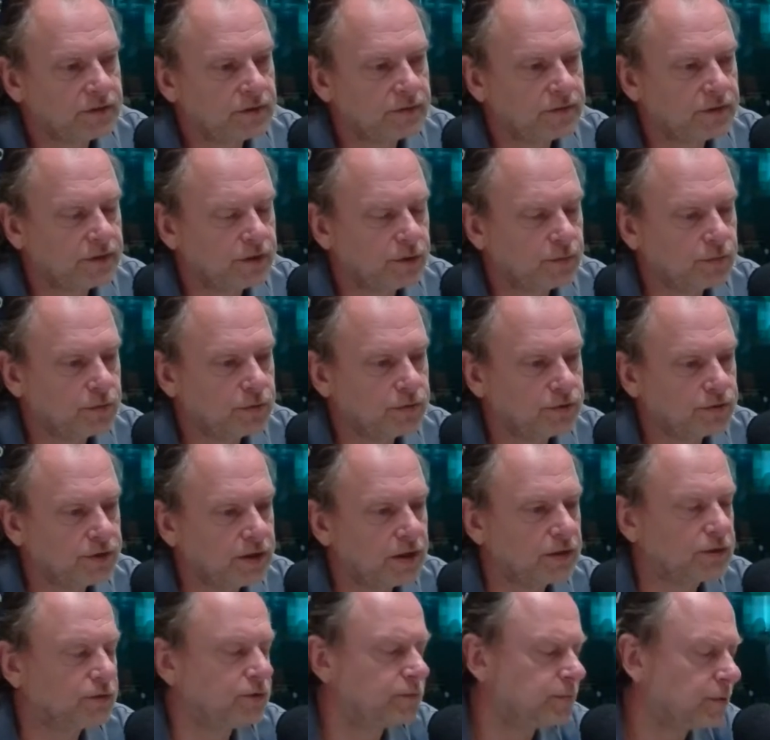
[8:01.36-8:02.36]
no potężny, do
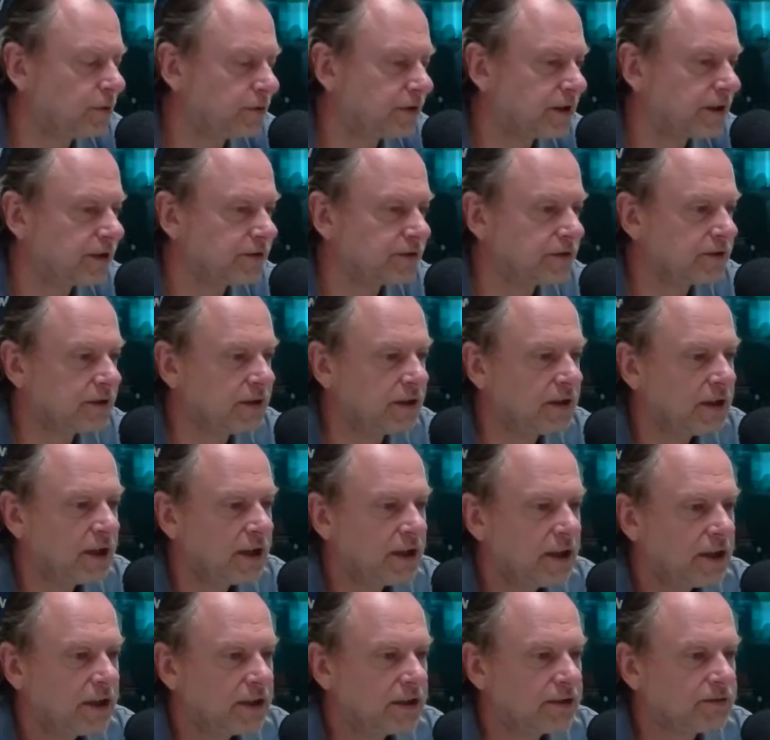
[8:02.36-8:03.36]
budżetu, tak potężny.
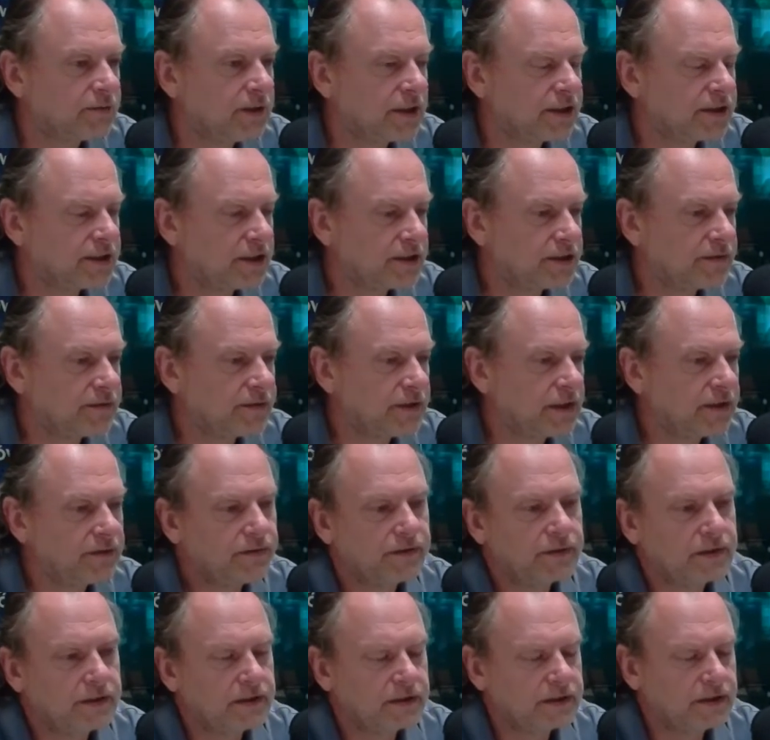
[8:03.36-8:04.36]
Zwłaszcza, że w tej
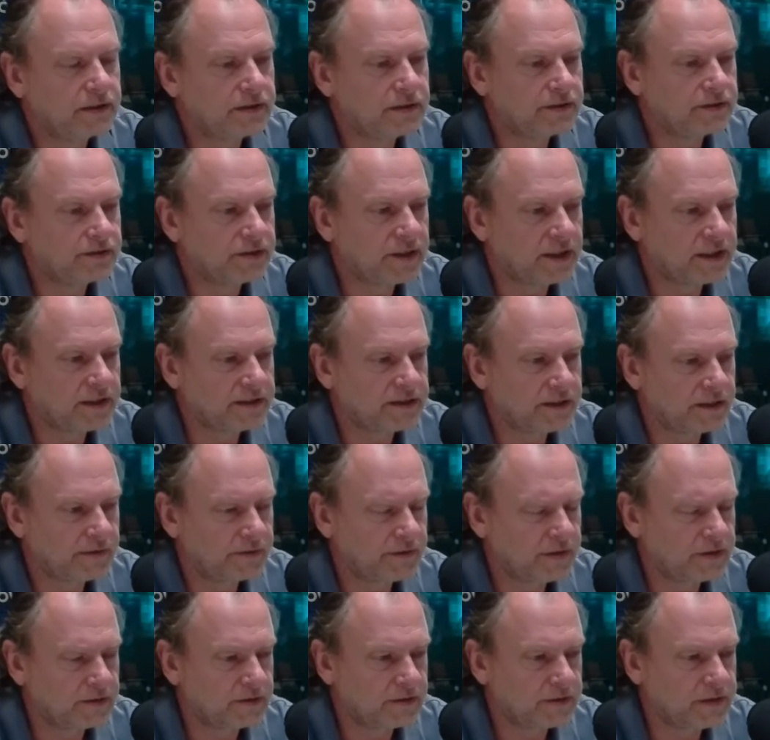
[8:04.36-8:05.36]
chwili szara
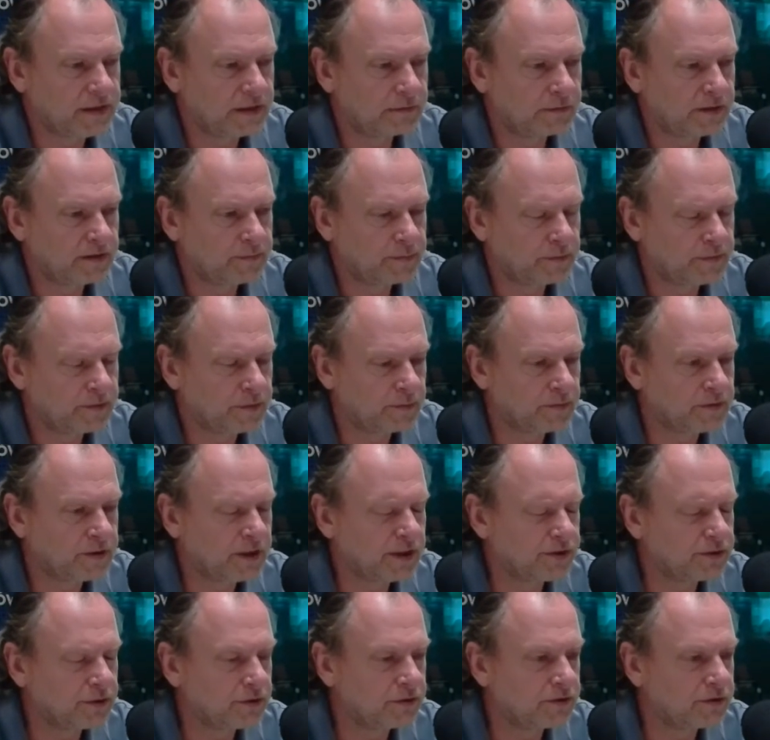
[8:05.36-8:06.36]
strefa została w sposób
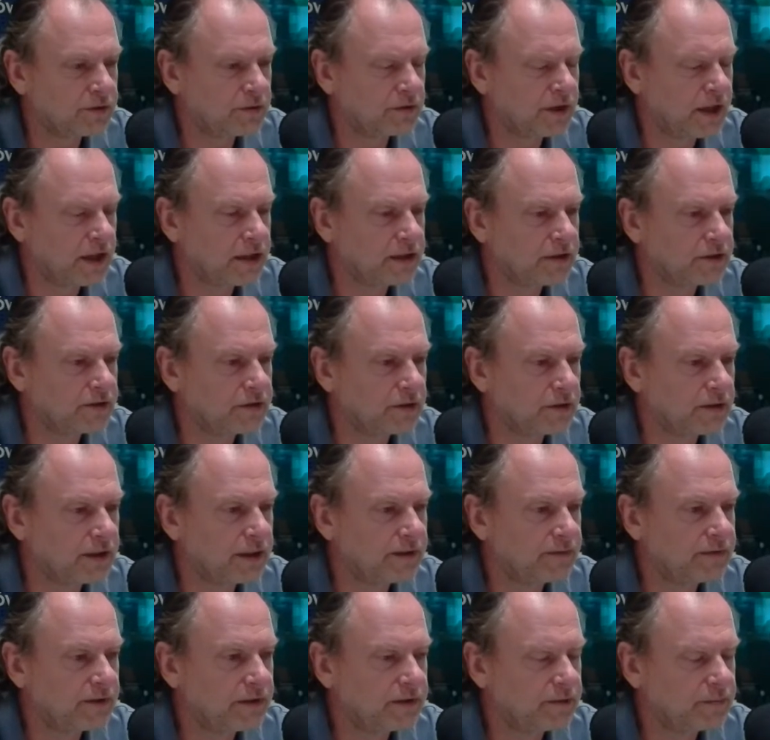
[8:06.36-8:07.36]
znacząco
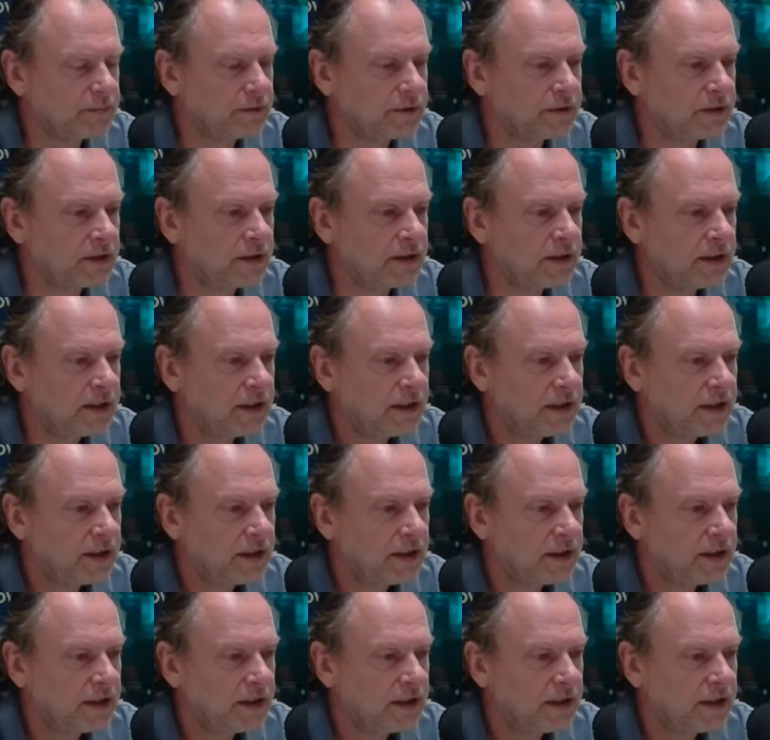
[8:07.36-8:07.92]
ograniczona, więc myślę,